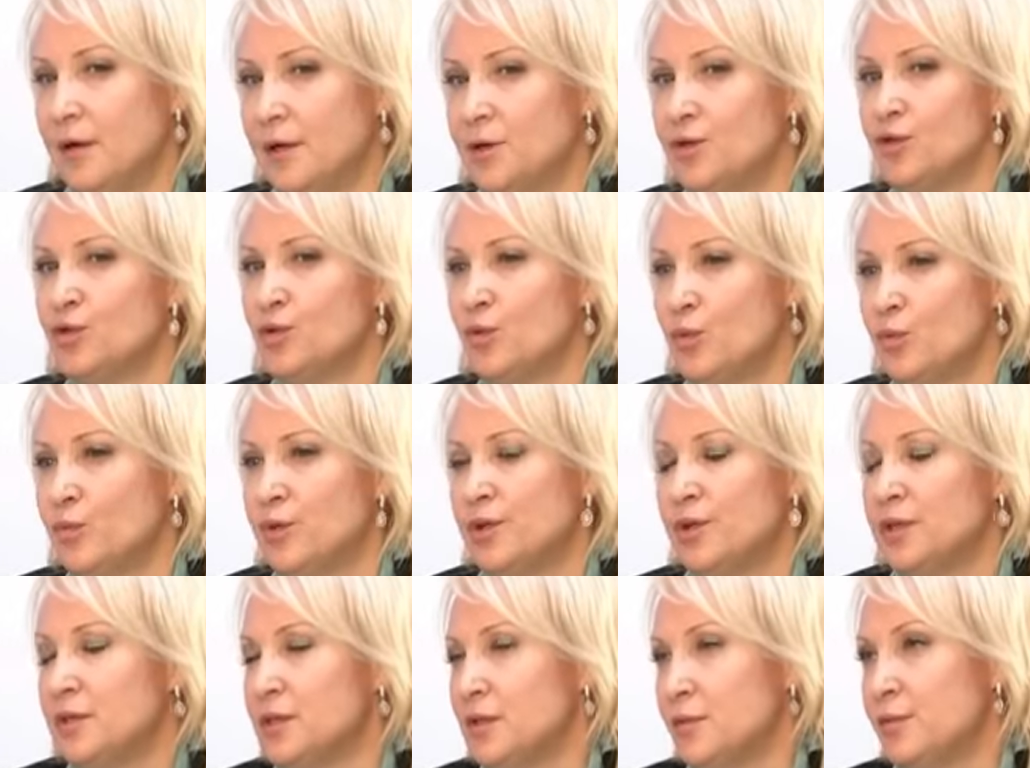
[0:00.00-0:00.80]
хорошо
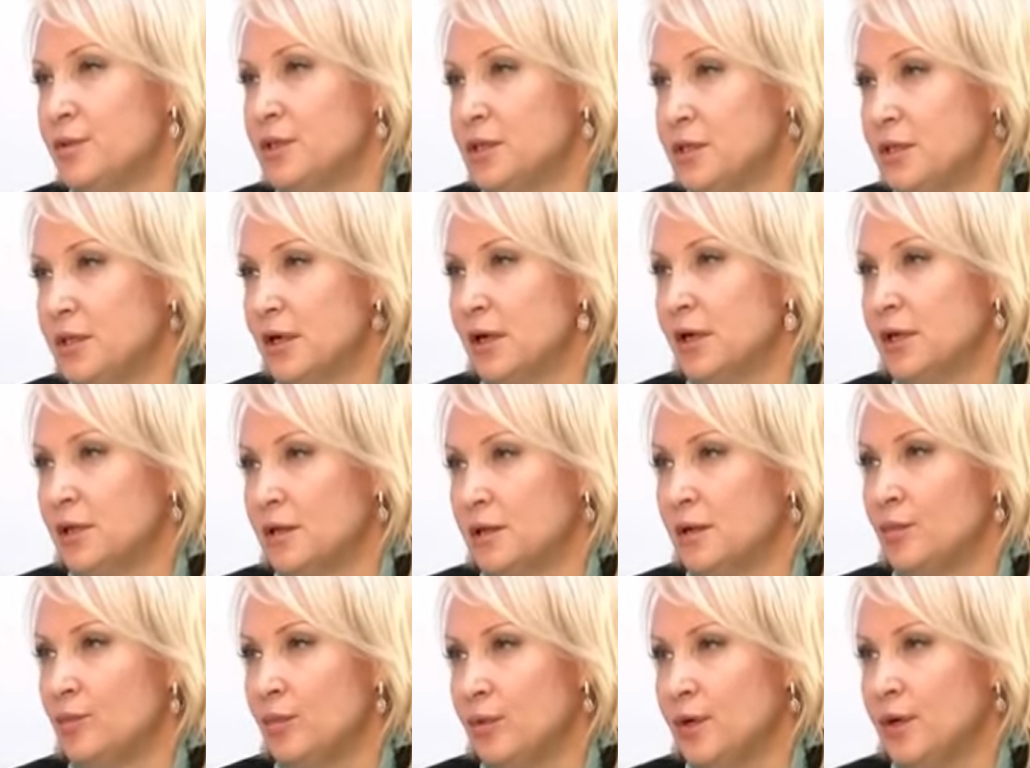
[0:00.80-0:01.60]
бы, если бы
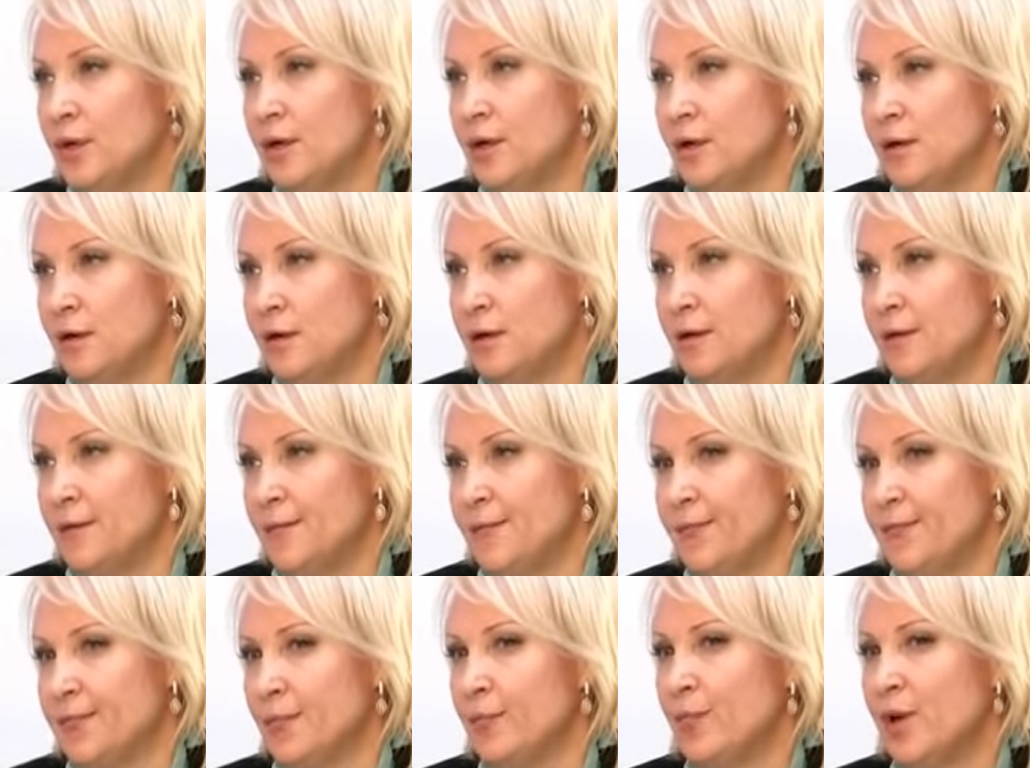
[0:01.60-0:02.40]
рестораторы были
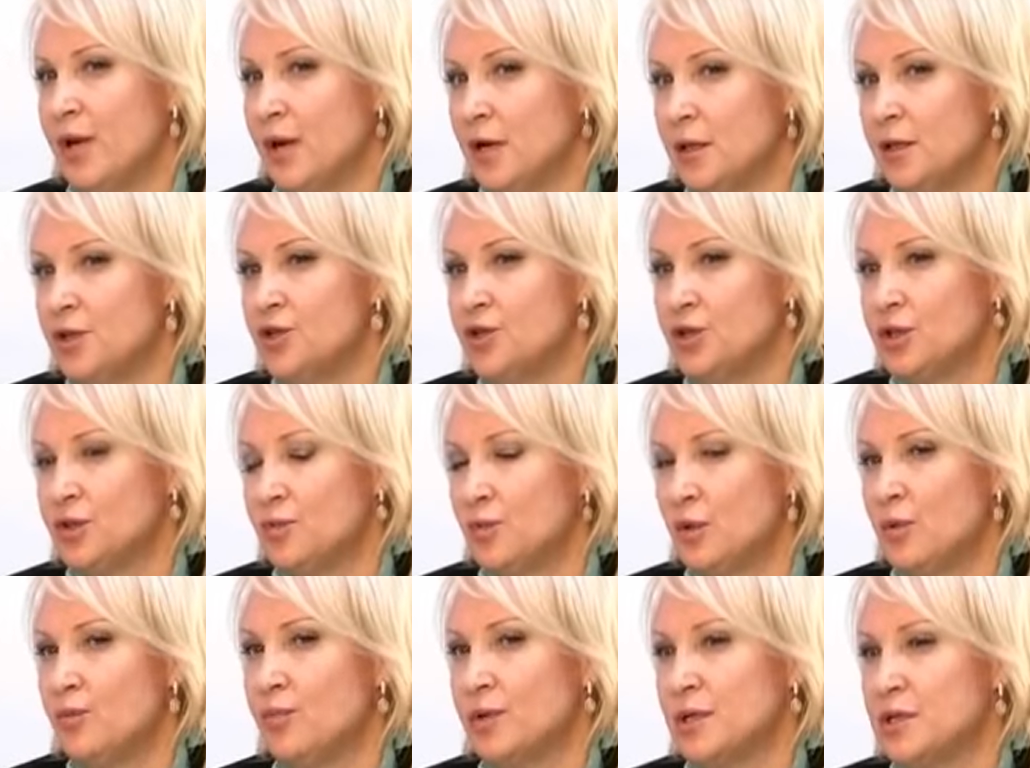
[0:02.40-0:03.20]

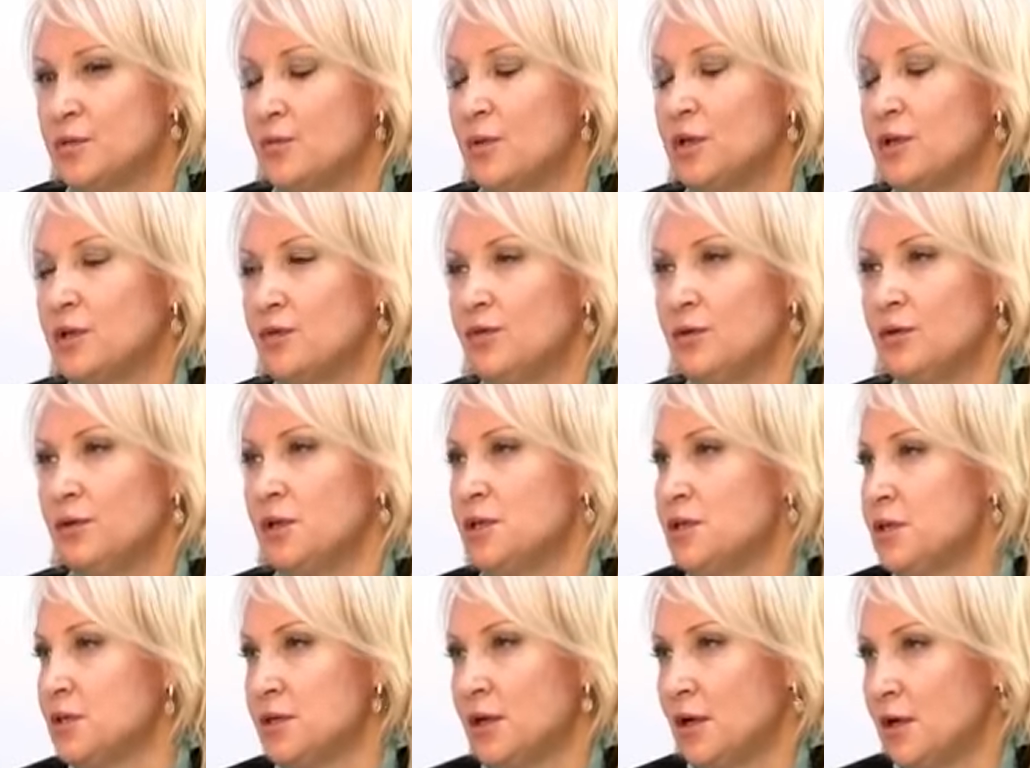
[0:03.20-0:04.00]
порядочными и просматривали
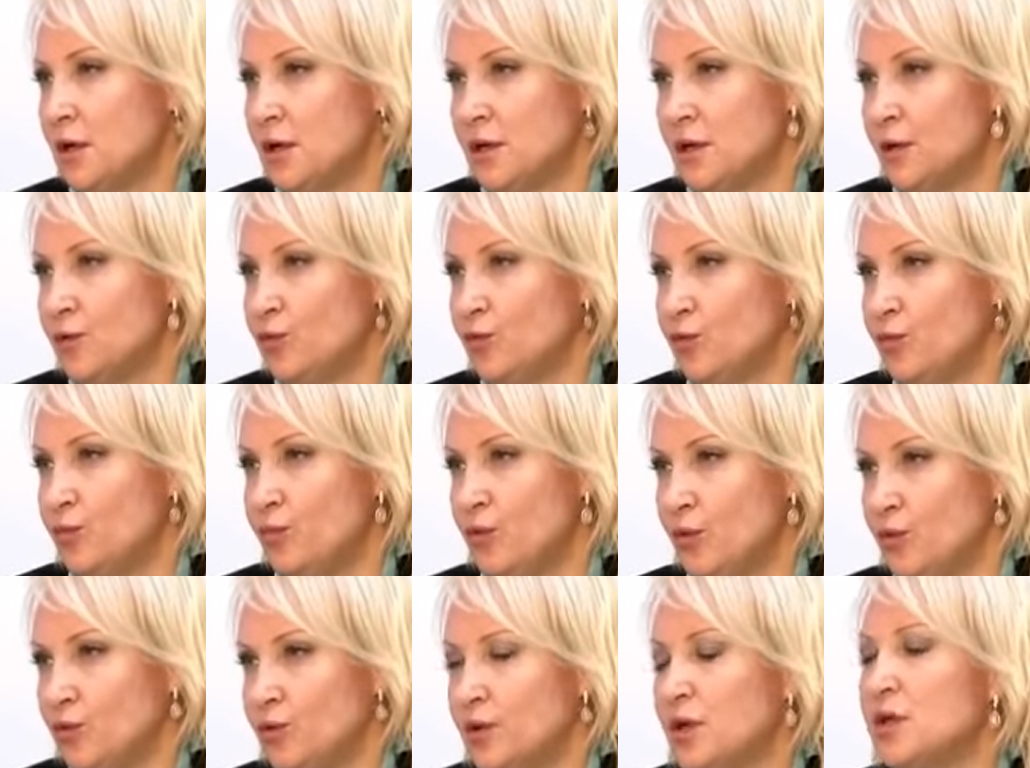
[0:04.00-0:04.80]
на несколько ходов
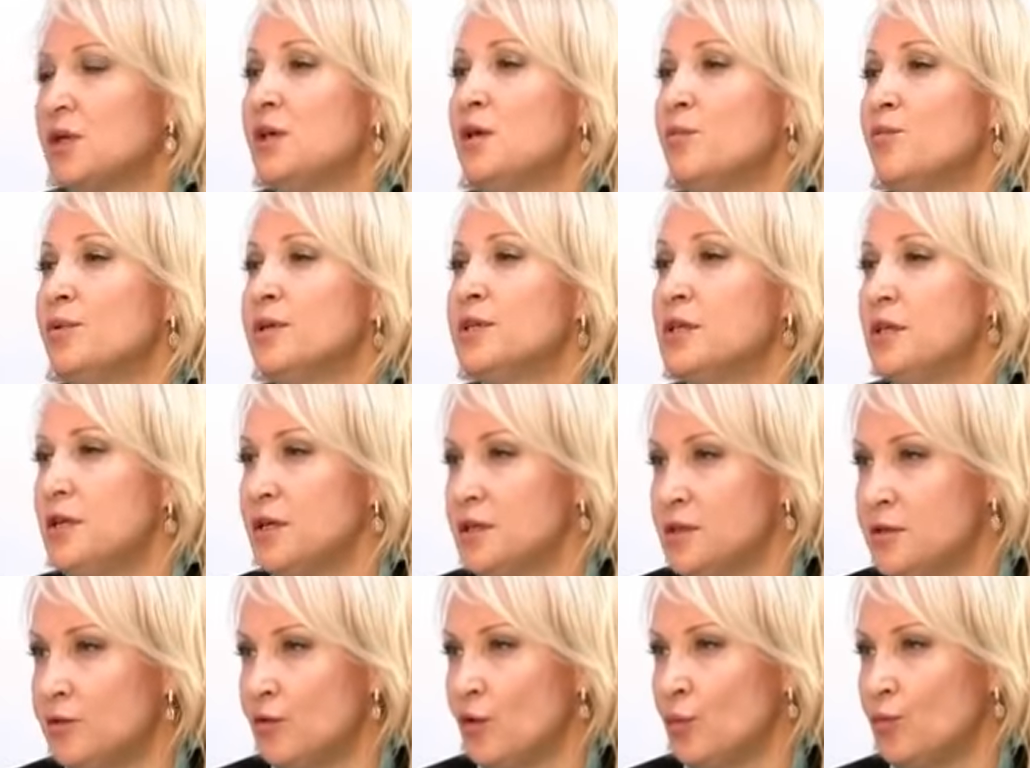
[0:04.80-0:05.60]
вперед. Какие
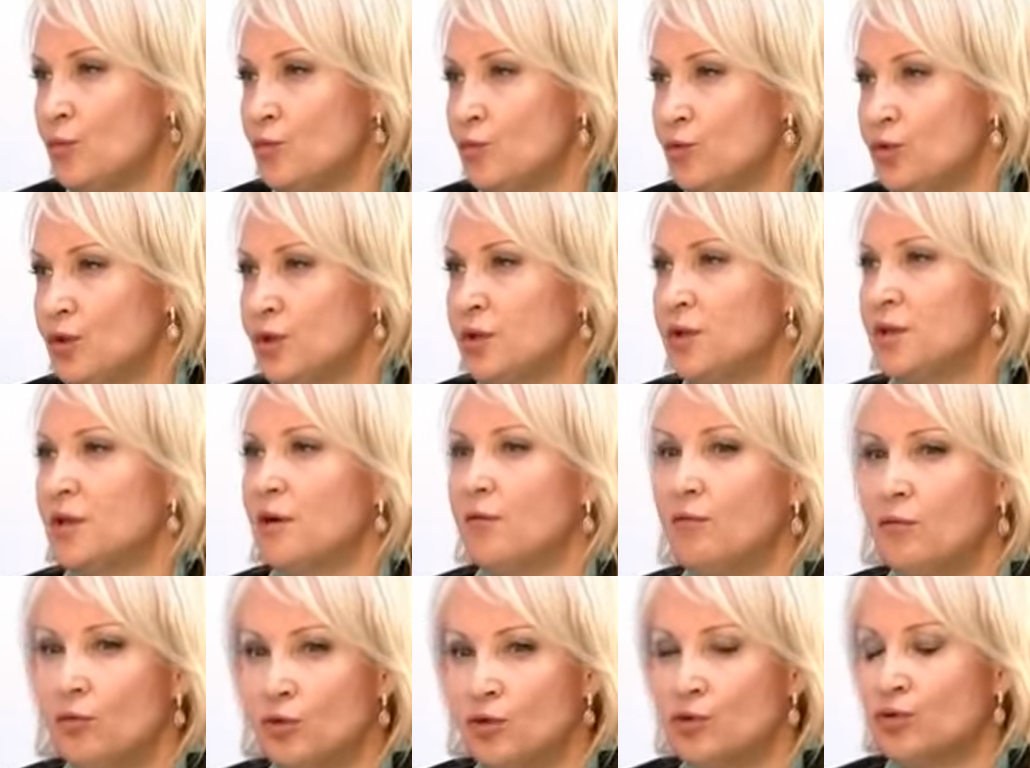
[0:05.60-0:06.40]
последствия будут от
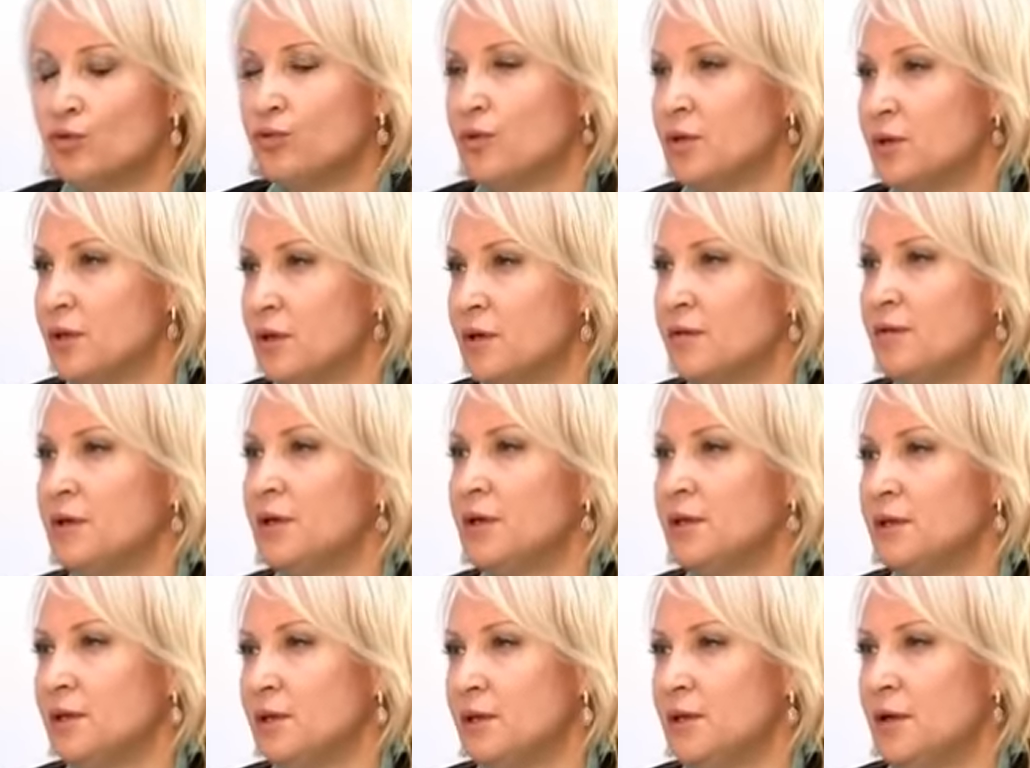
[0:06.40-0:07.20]
того, что он
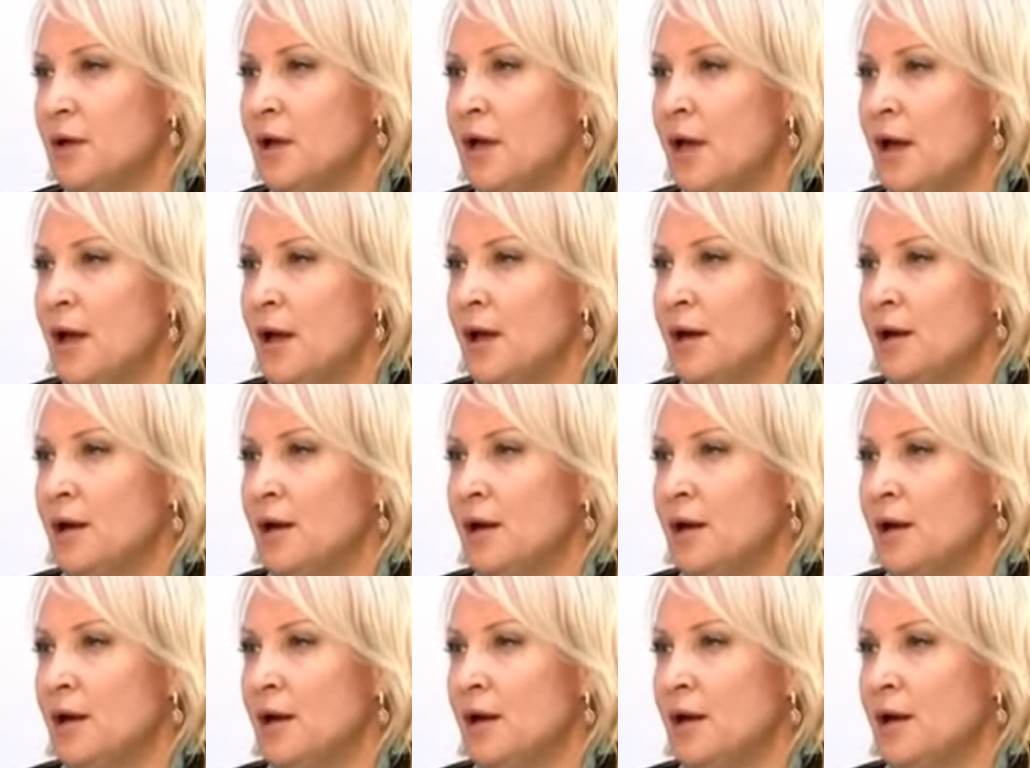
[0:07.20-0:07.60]
открывает это